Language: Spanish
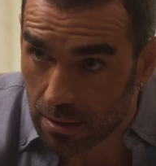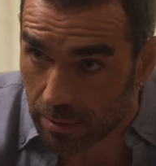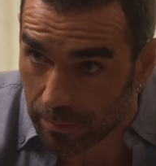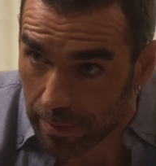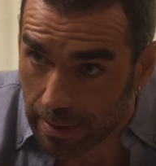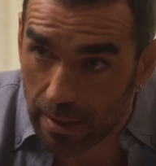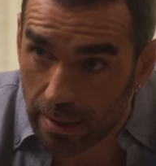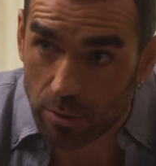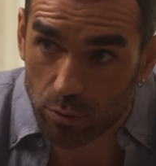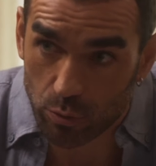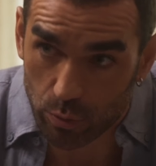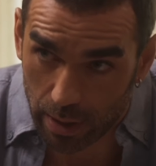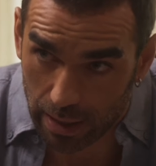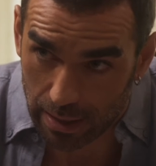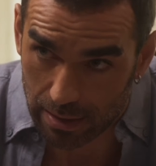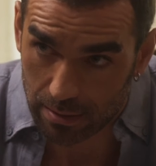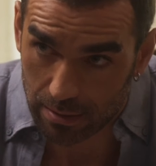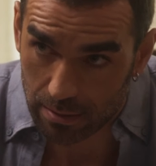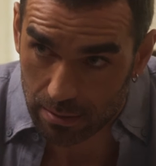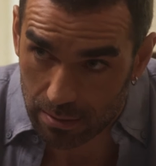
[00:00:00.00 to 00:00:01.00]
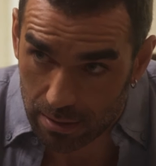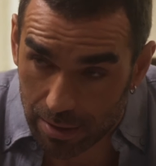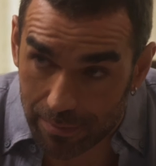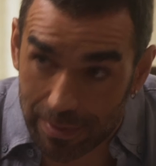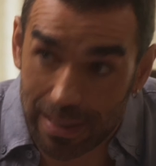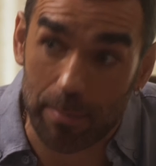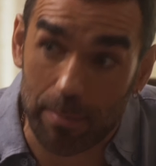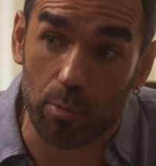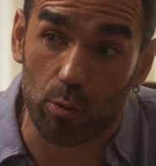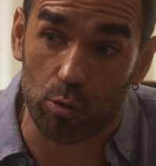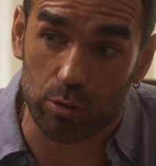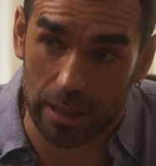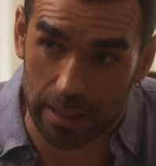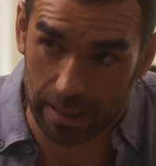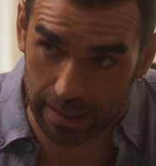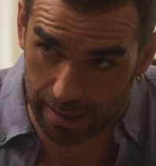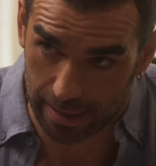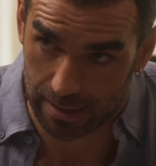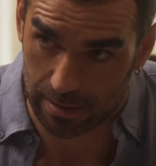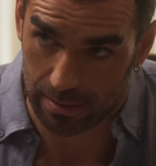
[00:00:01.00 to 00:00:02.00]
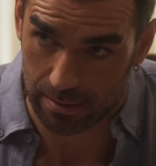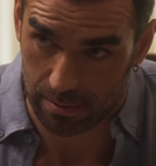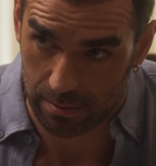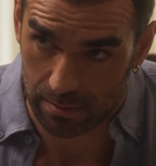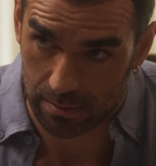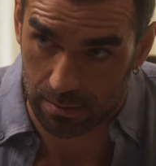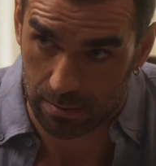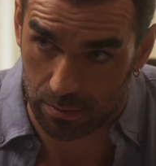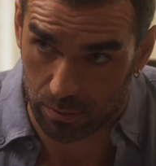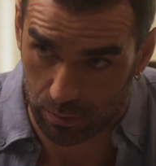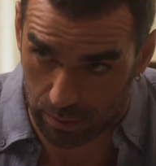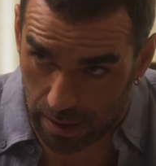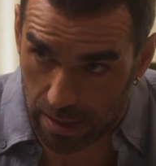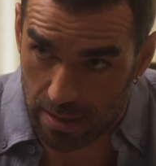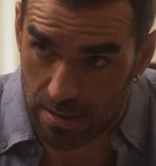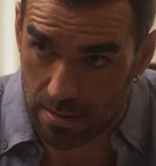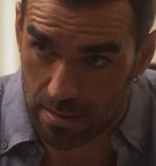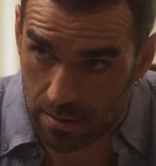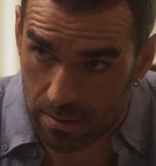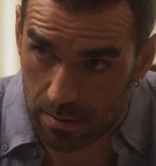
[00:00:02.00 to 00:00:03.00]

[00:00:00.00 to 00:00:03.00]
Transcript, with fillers: te van a ayudar, te van a proteger. ¿Ok?